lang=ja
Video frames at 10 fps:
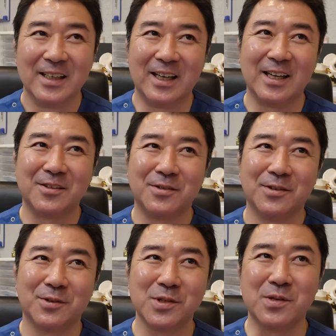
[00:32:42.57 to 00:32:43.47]
あ
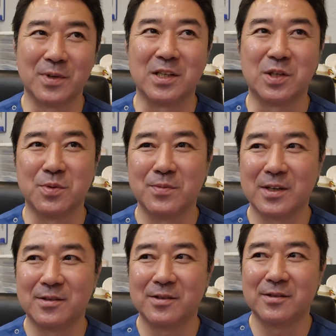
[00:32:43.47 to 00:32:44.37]
の、どうしてもね、自分も
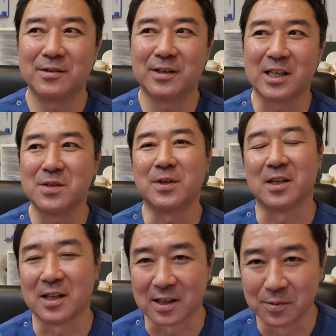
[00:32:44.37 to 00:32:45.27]
あの、初め
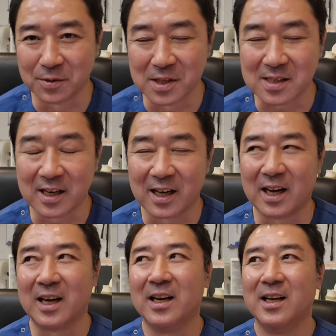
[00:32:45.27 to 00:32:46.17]
てだったもんですか
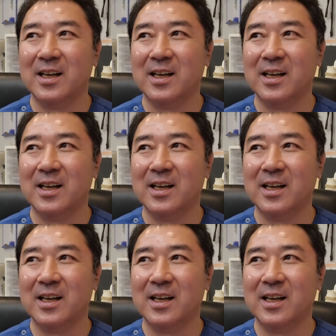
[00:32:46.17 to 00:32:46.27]
ら、